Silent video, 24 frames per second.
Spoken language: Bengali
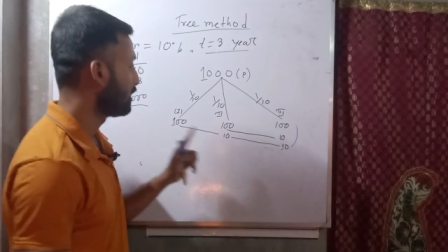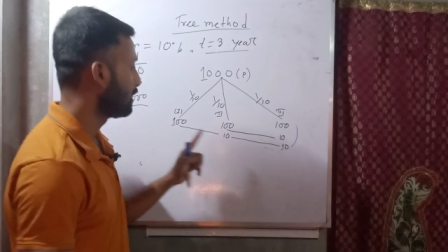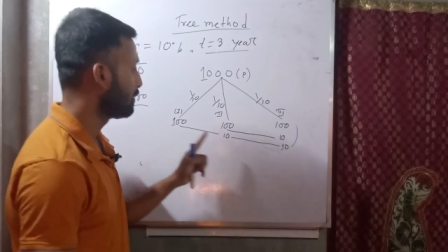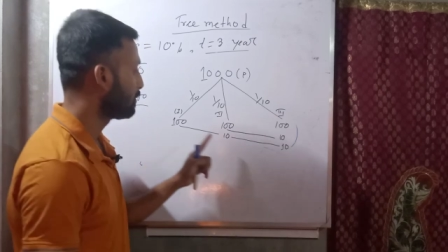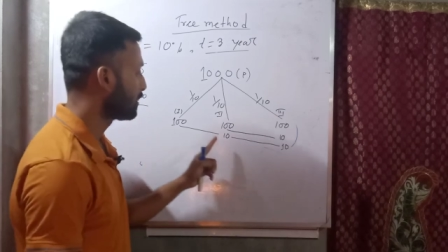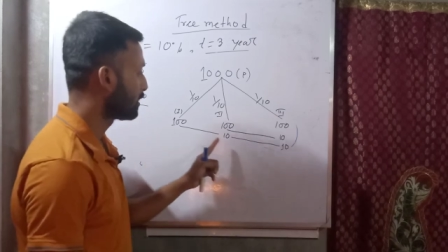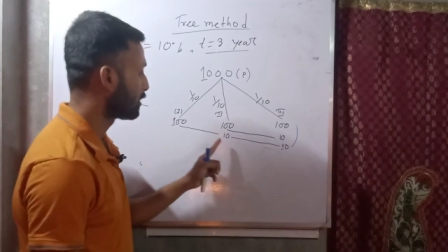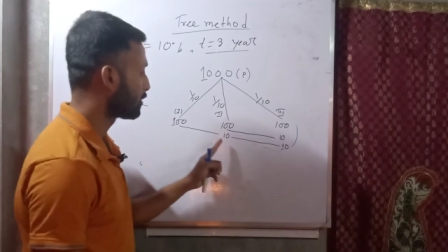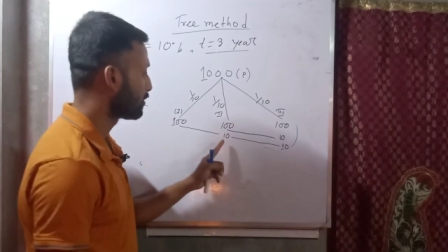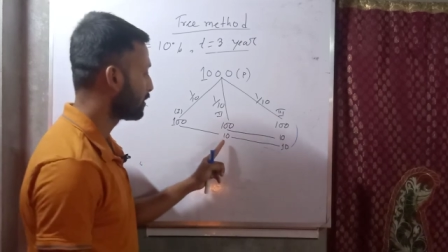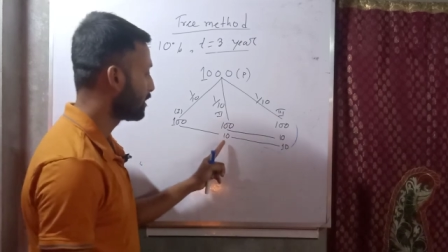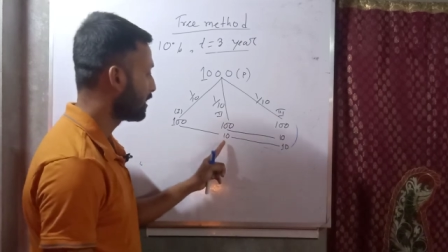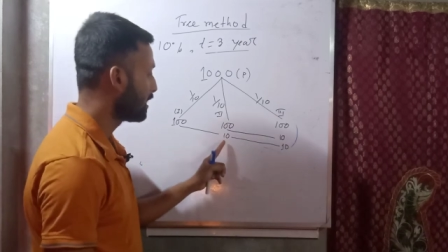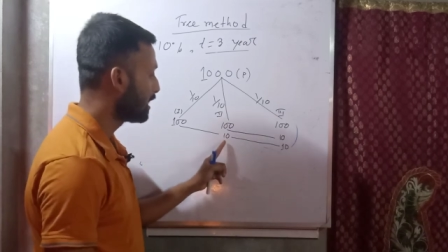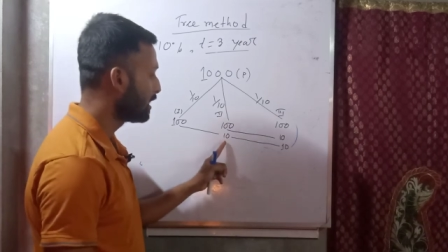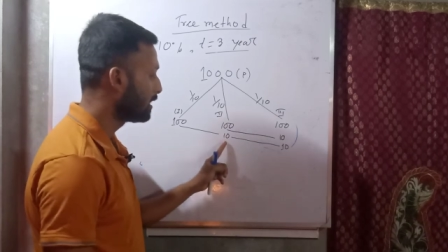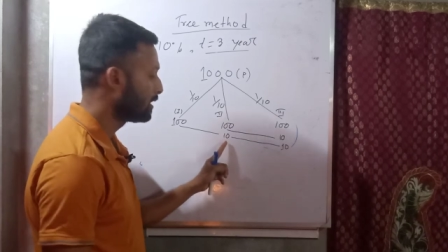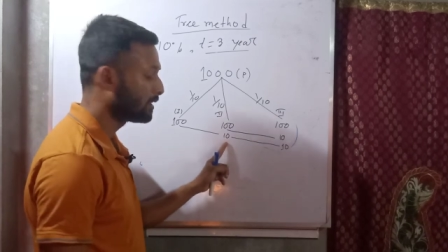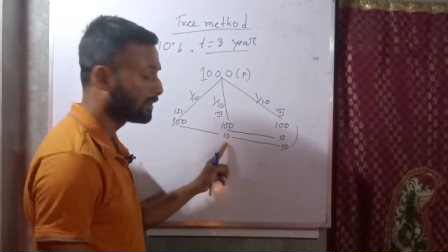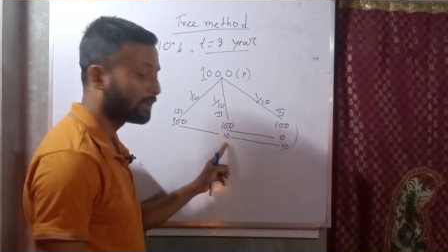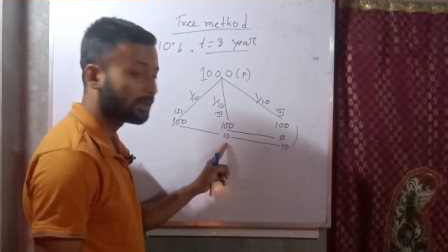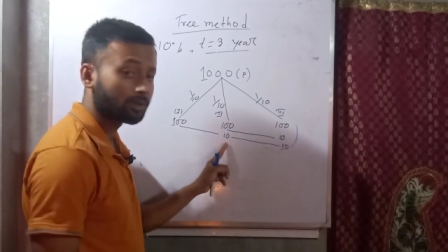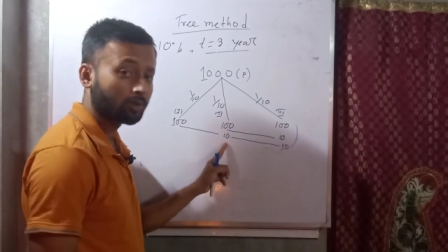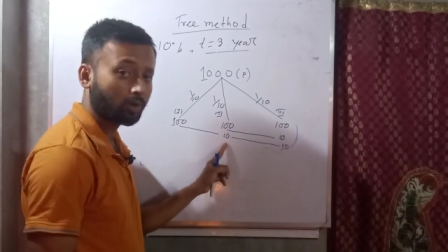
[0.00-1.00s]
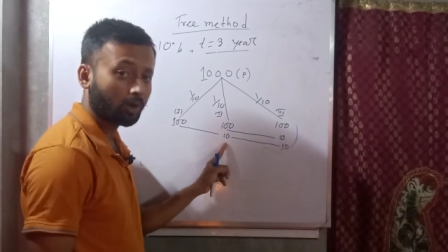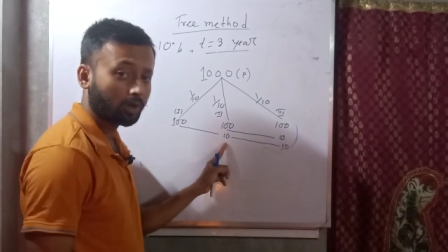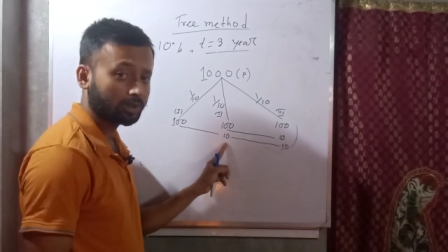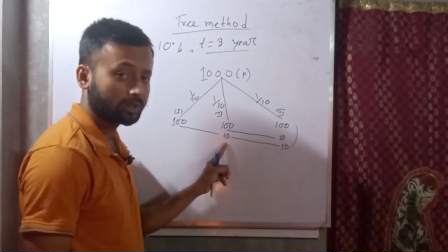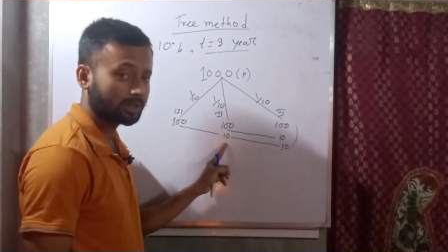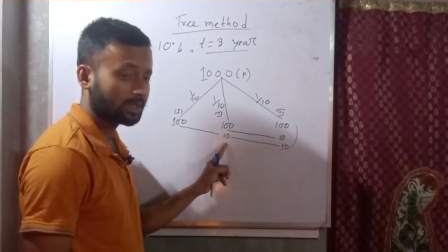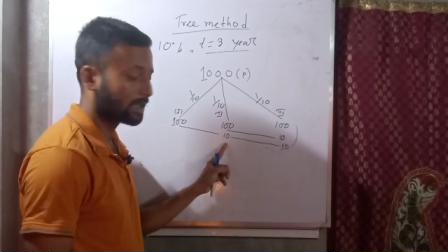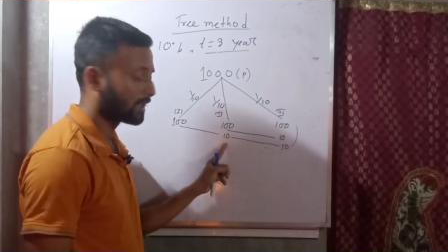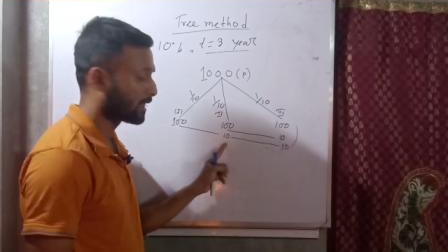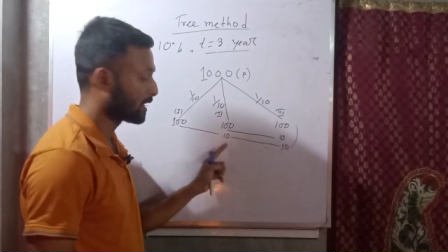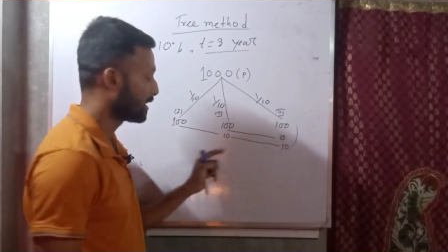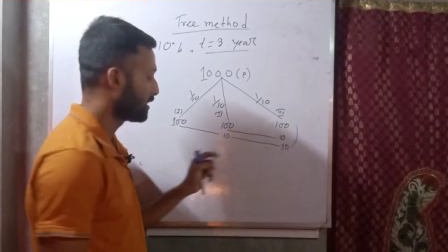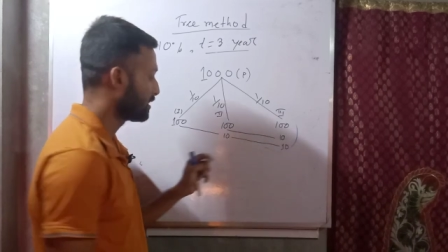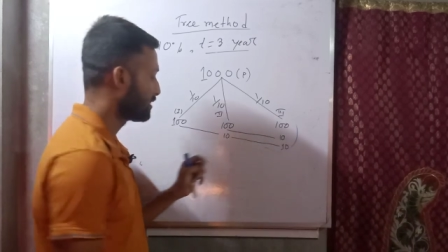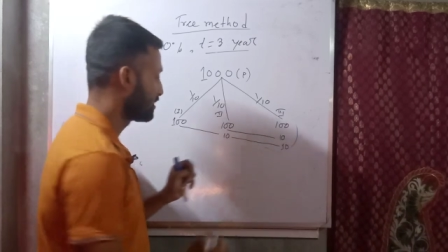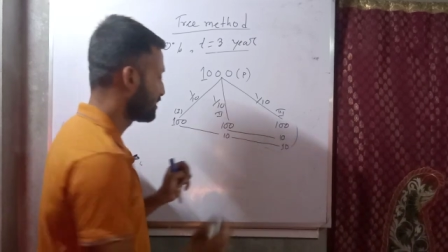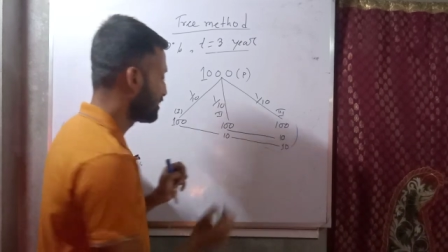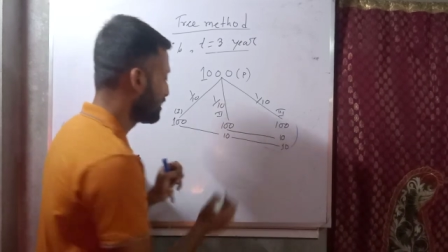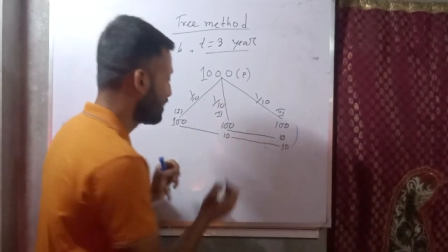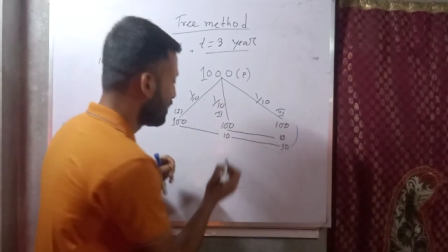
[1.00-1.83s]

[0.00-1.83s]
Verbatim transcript: এবার দেখো এই যে দশ টাকাটা এসছে